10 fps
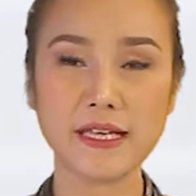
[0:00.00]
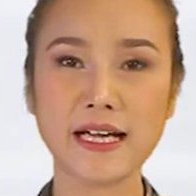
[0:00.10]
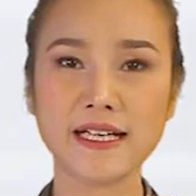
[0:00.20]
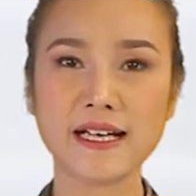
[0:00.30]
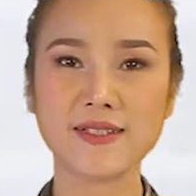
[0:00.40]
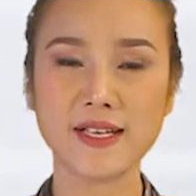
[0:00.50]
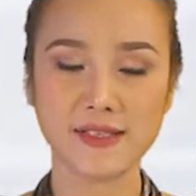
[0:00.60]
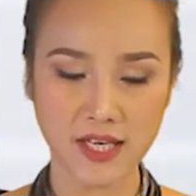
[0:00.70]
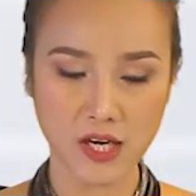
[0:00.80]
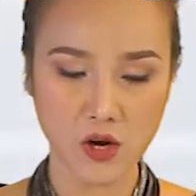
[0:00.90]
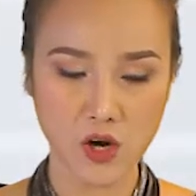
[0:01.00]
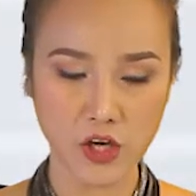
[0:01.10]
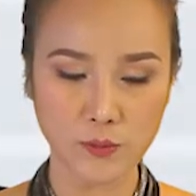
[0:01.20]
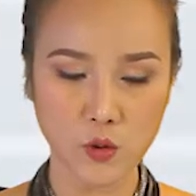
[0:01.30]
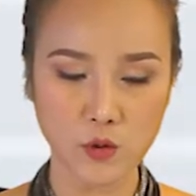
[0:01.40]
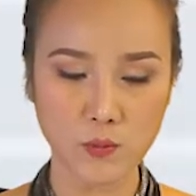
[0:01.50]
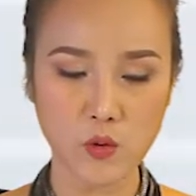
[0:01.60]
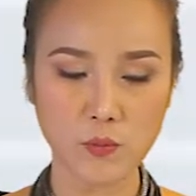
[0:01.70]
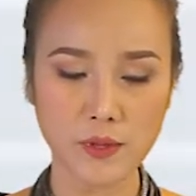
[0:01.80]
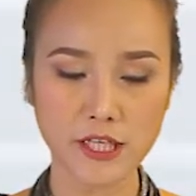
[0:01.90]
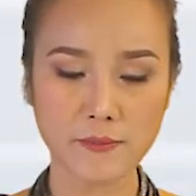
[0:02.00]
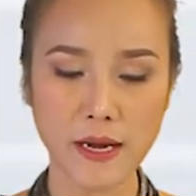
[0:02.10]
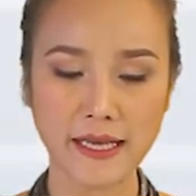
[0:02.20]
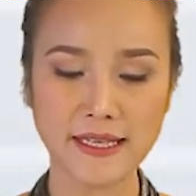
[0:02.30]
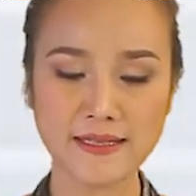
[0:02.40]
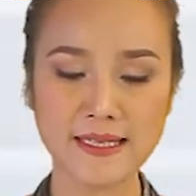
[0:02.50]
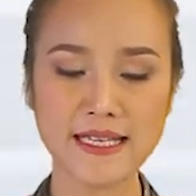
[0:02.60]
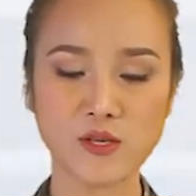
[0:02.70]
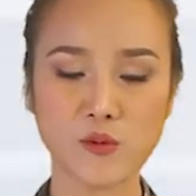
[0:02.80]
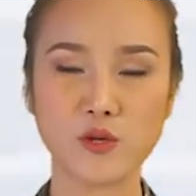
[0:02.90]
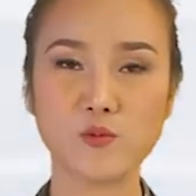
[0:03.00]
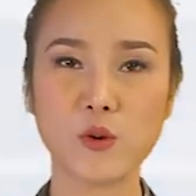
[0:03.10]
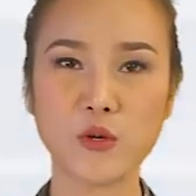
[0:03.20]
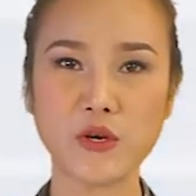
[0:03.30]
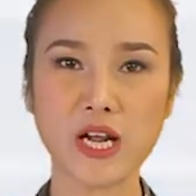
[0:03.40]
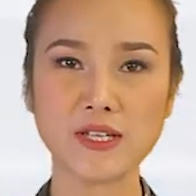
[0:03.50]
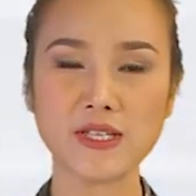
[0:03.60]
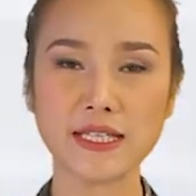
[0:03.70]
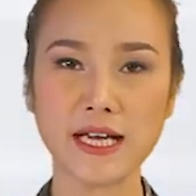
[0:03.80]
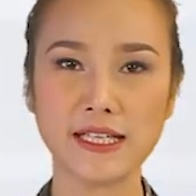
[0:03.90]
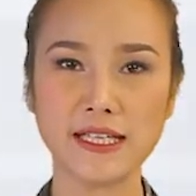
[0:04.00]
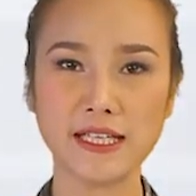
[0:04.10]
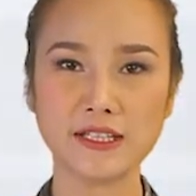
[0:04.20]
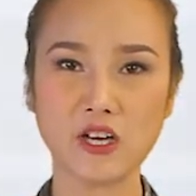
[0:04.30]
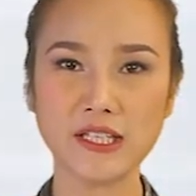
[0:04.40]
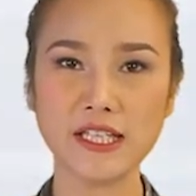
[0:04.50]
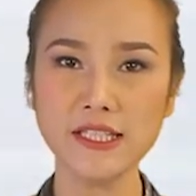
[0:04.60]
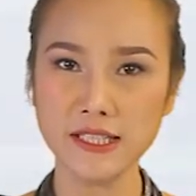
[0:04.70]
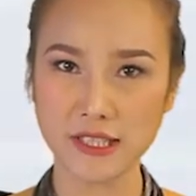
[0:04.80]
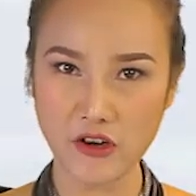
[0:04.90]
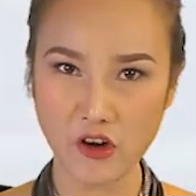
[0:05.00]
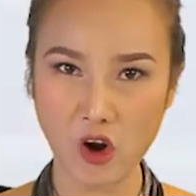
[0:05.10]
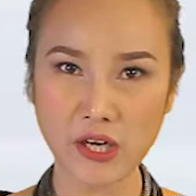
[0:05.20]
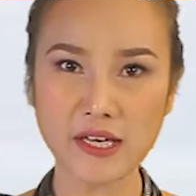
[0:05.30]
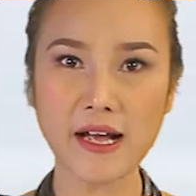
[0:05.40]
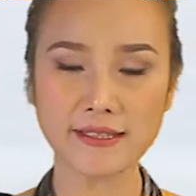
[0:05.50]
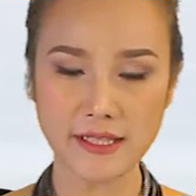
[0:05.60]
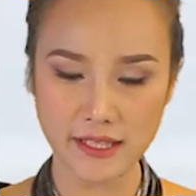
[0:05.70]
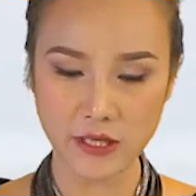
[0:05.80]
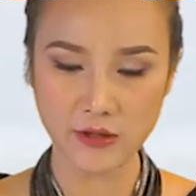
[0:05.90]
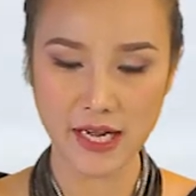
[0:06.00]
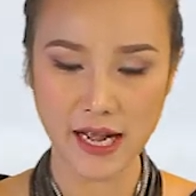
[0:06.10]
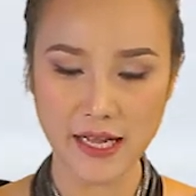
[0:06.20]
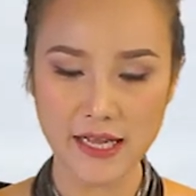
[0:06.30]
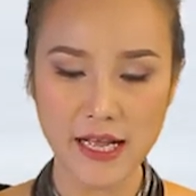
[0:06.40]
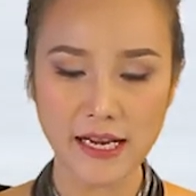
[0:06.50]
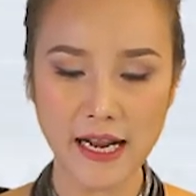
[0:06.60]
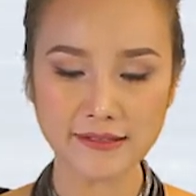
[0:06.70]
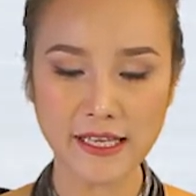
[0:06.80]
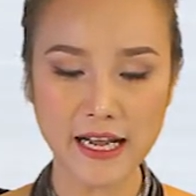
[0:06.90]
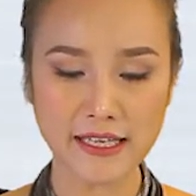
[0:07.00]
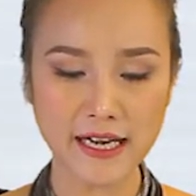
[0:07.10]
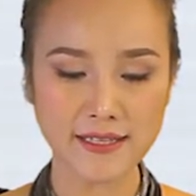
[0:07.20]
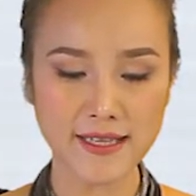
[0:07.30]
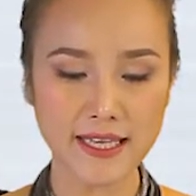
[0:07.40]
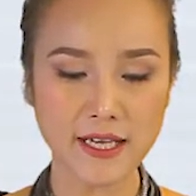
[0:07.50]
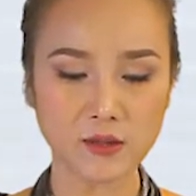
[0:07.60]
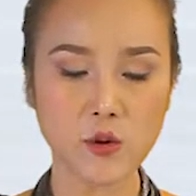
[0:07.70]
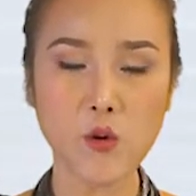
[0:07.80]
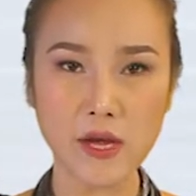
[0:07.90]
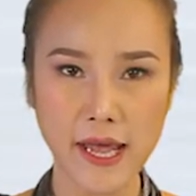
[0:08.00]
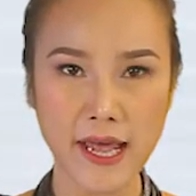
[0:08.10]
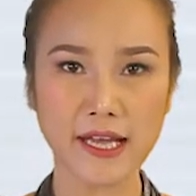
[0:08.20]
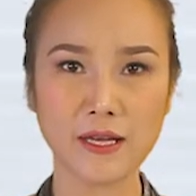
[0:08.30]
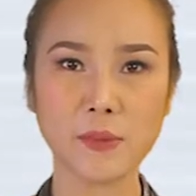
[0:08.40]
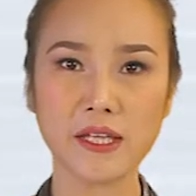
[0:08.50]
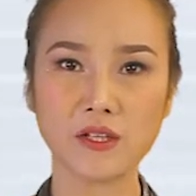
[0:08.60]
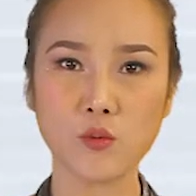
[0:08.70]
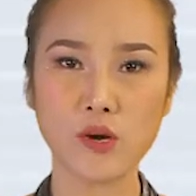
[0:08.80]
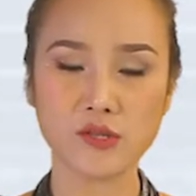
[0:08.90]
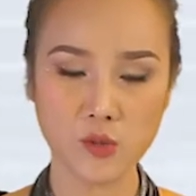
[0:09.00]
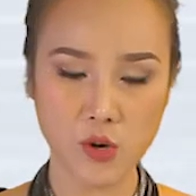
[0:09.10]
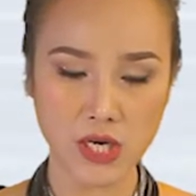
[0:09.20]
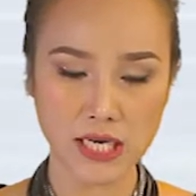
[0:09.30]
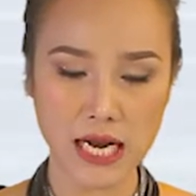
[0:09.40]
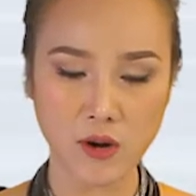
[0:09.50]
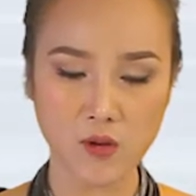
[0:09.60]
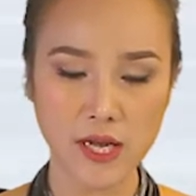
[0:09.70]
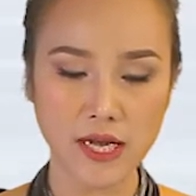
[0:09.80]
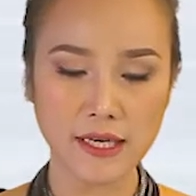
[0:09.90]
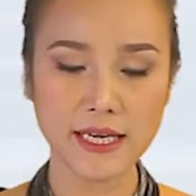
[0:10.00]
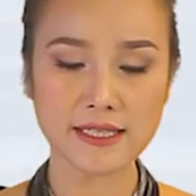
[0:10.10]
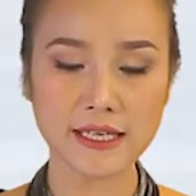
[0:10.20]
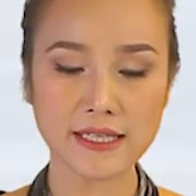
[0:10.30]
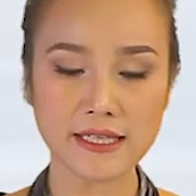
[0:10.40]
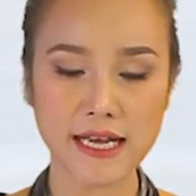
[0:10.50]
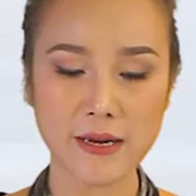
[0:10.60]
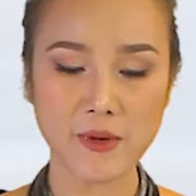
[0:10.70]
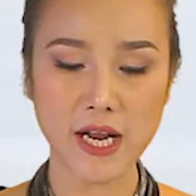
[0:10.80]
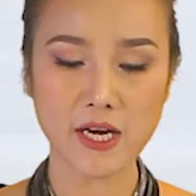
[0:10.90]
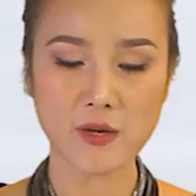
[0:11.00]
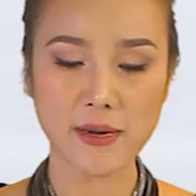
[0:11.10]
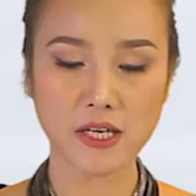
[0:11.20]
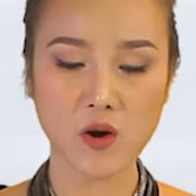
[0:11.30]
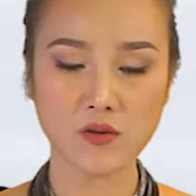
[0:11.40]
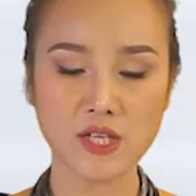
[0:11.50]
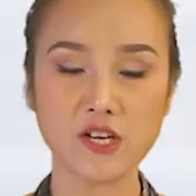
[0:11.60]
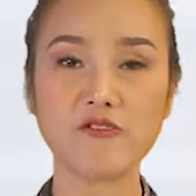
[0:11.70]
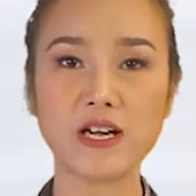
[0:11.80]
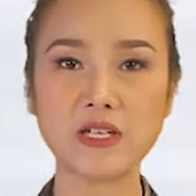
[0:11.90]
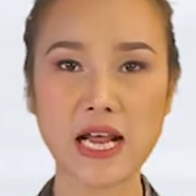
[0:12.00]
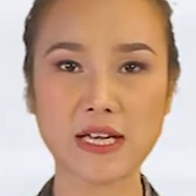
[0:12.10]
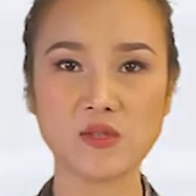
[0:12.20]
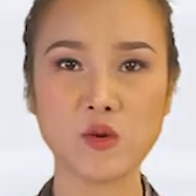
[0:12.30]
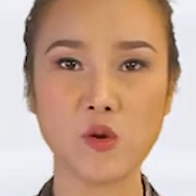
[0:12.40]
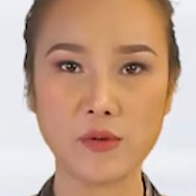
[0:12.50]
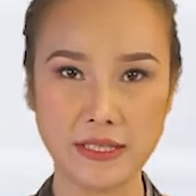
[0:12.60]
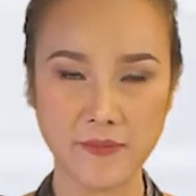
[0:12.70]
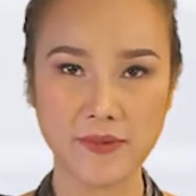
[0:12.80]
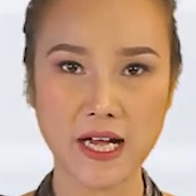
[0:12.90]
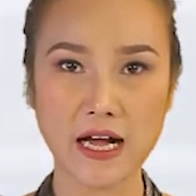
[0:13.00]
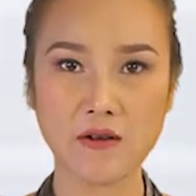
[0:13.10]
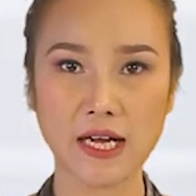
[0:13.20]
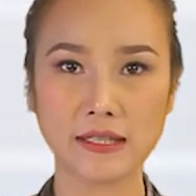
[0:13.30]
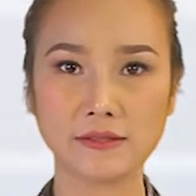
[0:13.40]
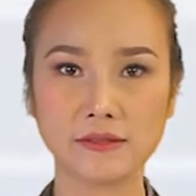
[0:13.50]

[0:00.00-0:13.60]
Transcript: ด้านเกษตรกรผู้ปลูกพืชผักอินทรีย์จังหวัดอุบลราชธานีตอนนี้เดือดร้อนหนักทีเดียวค่ะ หลังตลาดนัดสีเขียวทุกแห่ง ปิดตัวชั่วคราวเนื่องจากเกิดการแพร่ระบาดของเชื้อไวรัสโควิด -19 ค่ะ